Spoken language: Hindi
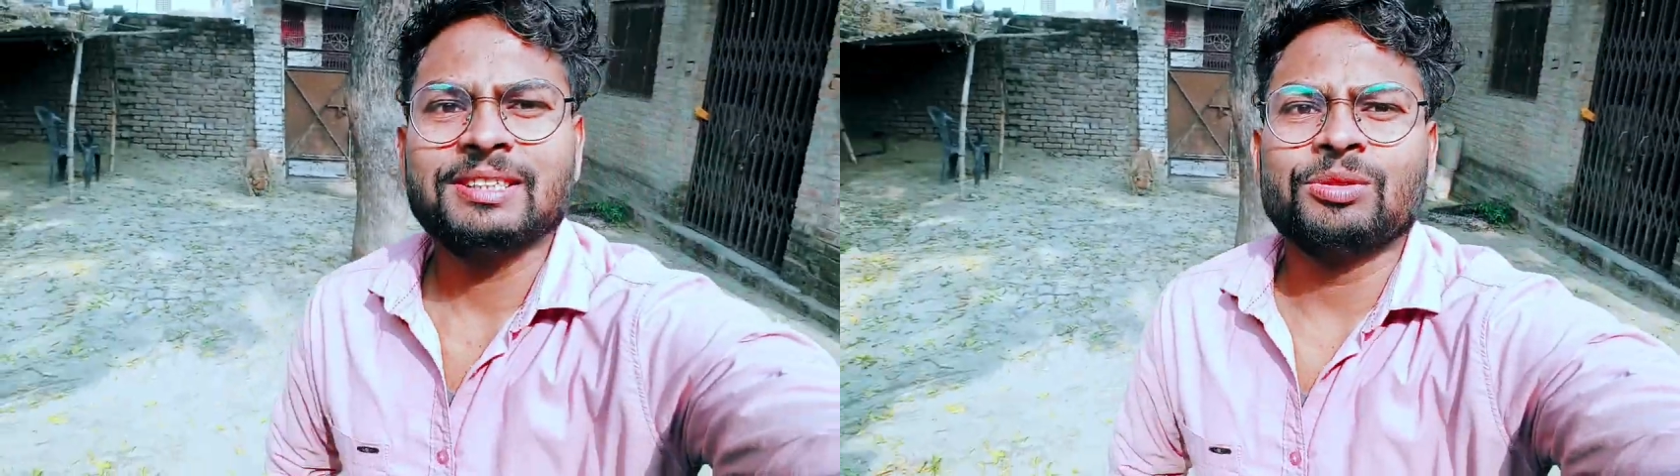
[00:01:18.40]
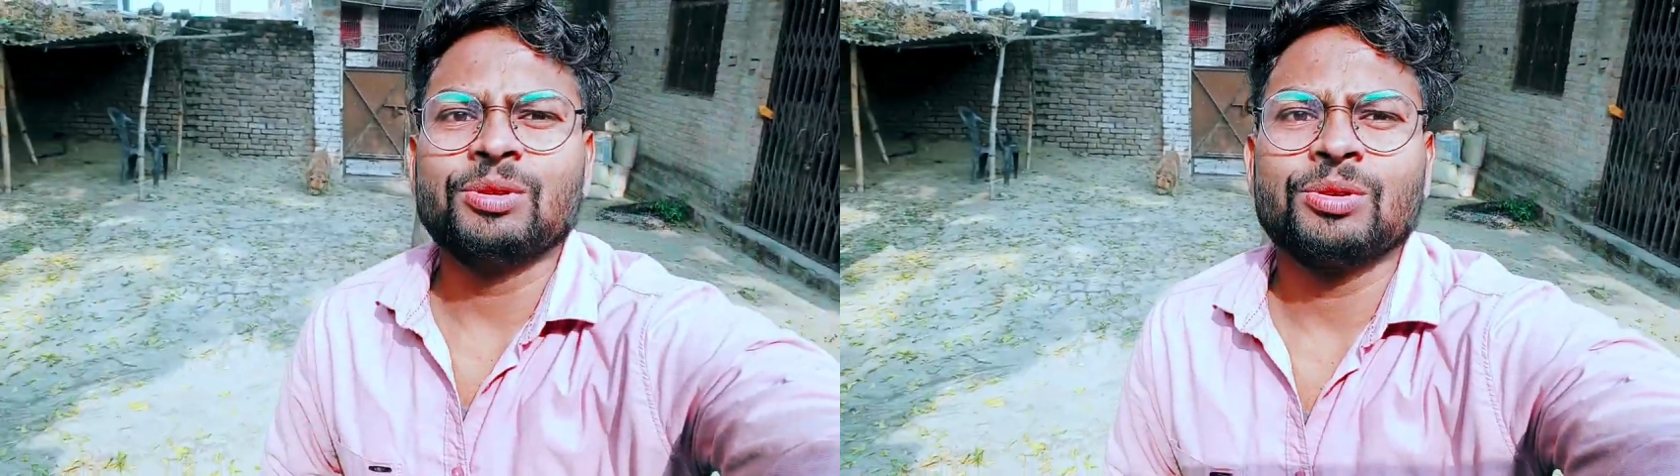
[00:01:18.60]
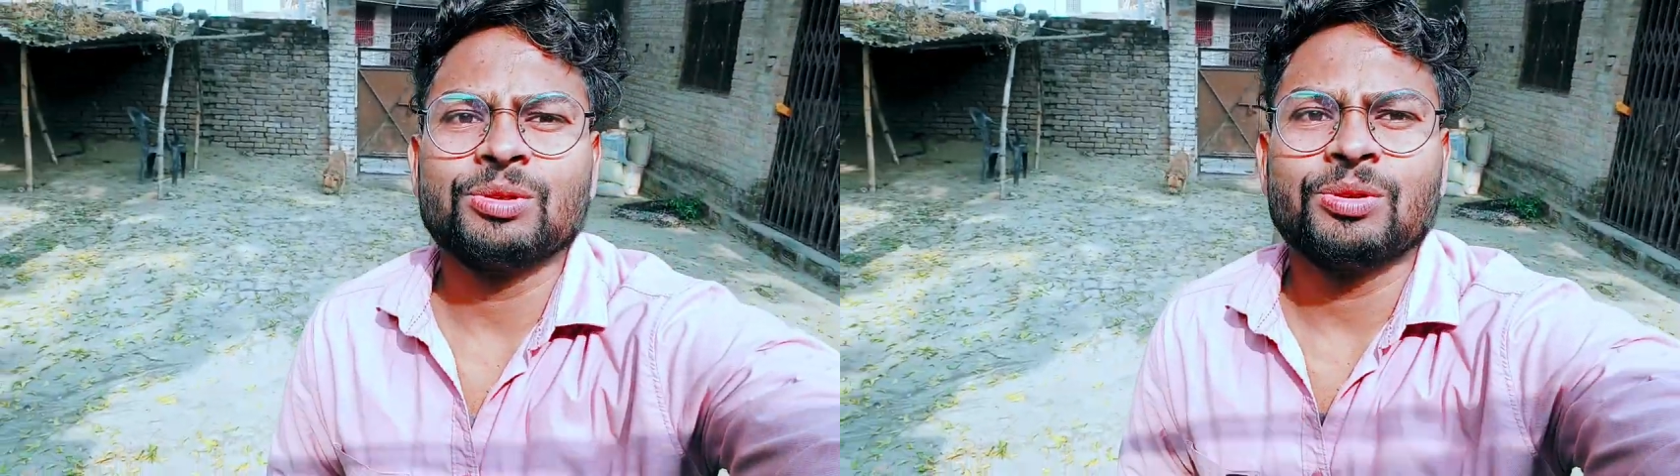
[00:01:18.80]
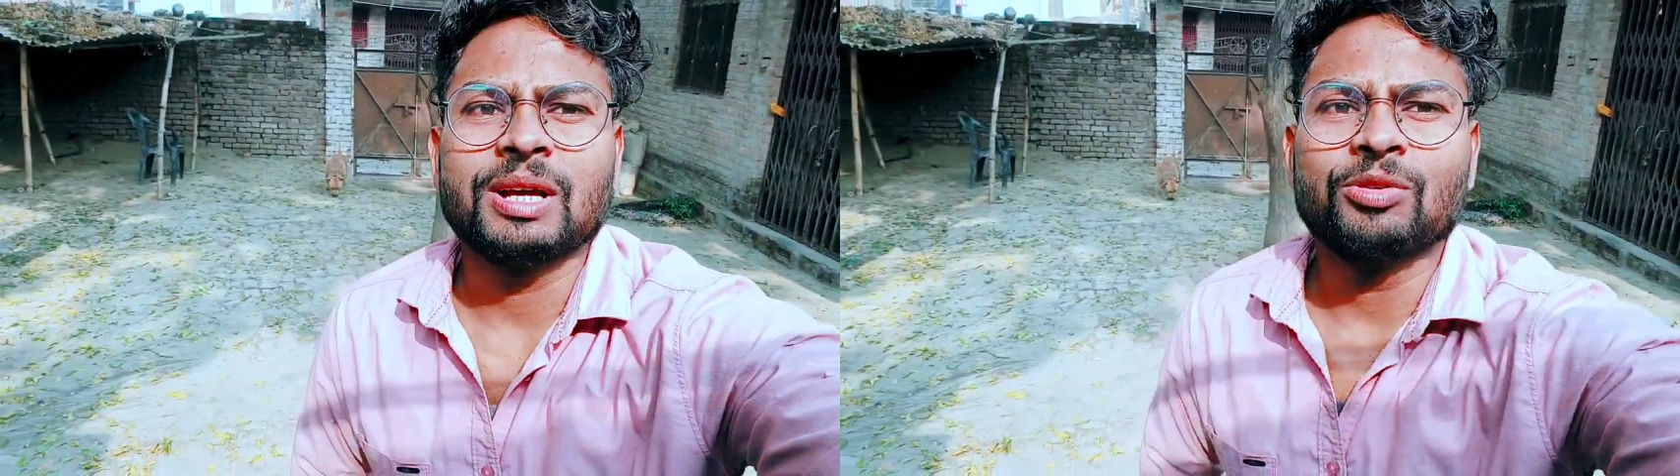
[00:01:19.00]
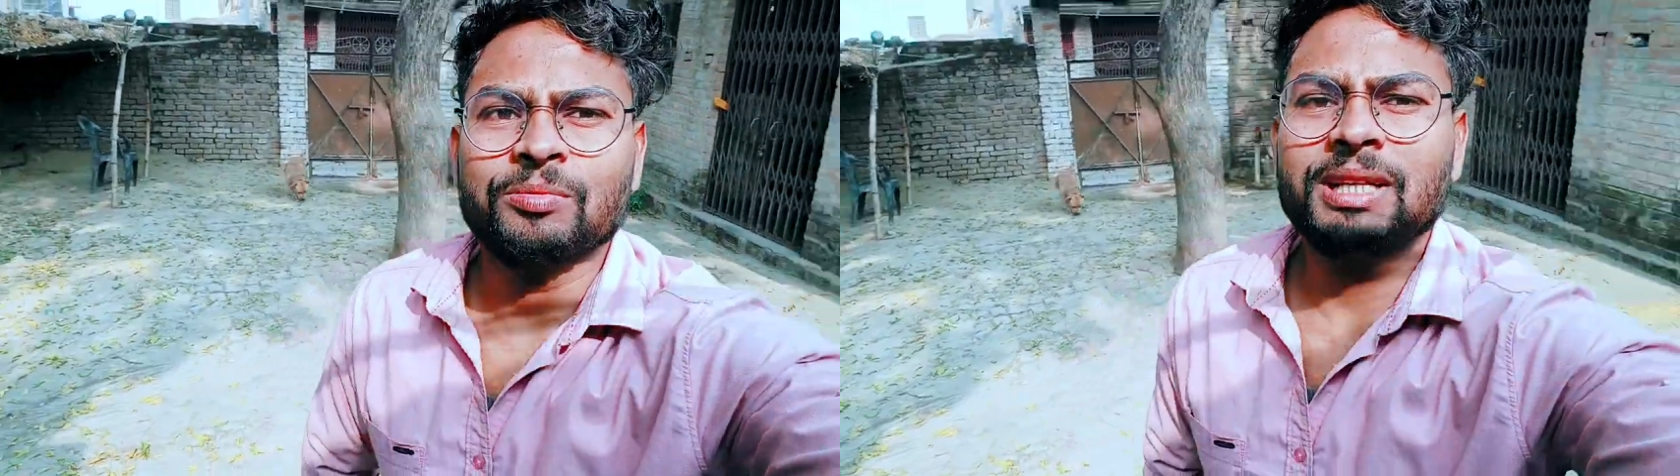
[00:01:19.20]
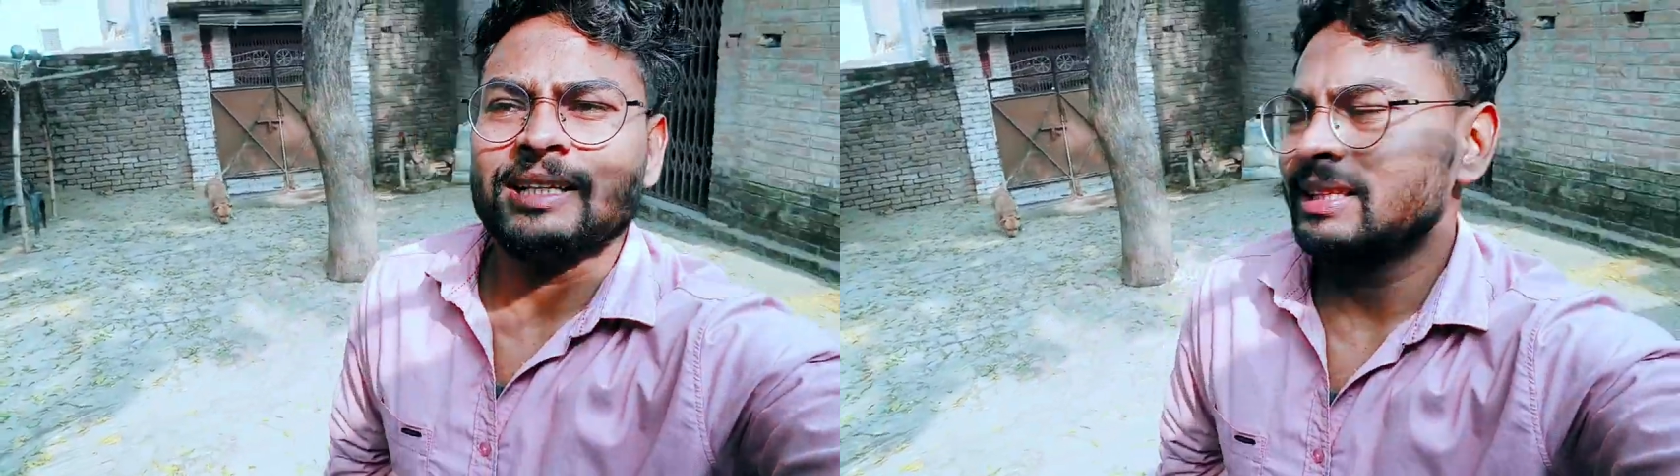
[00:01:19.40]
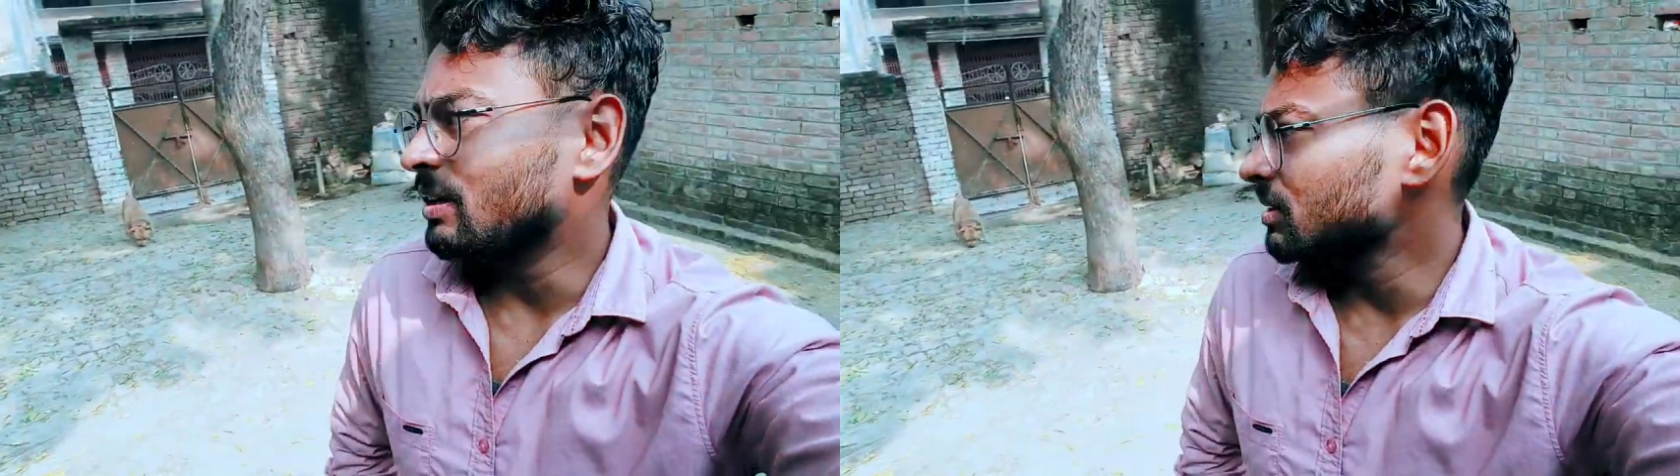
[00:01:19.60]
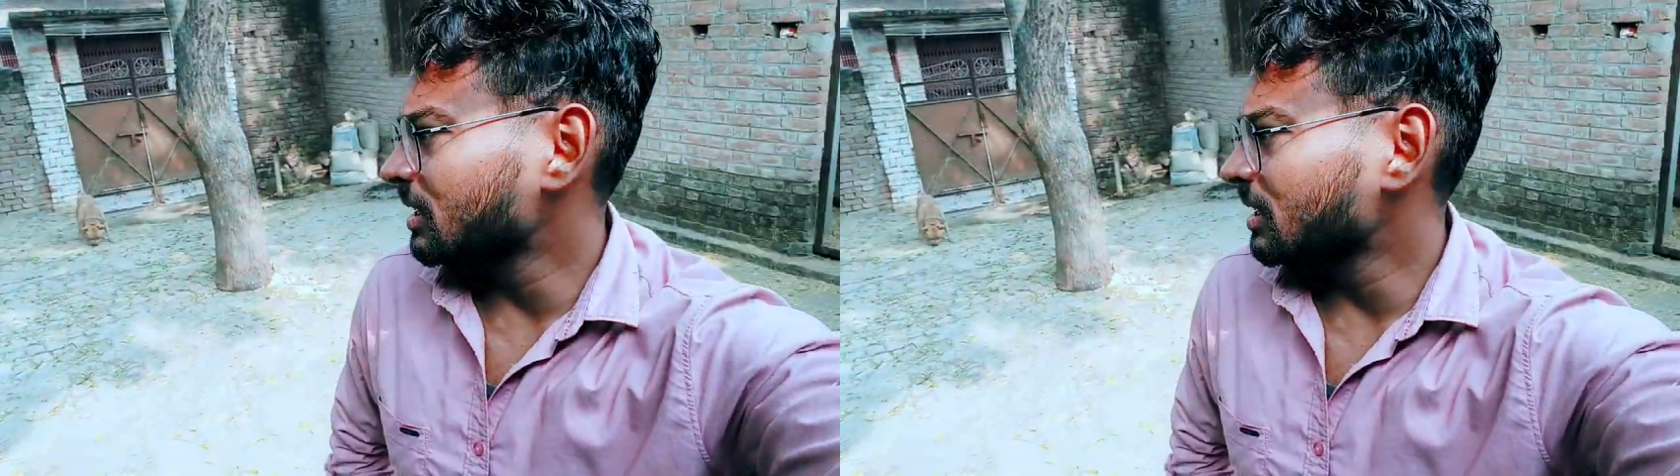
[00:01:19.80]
दोनों को थोड़ा घूमने देता हूँ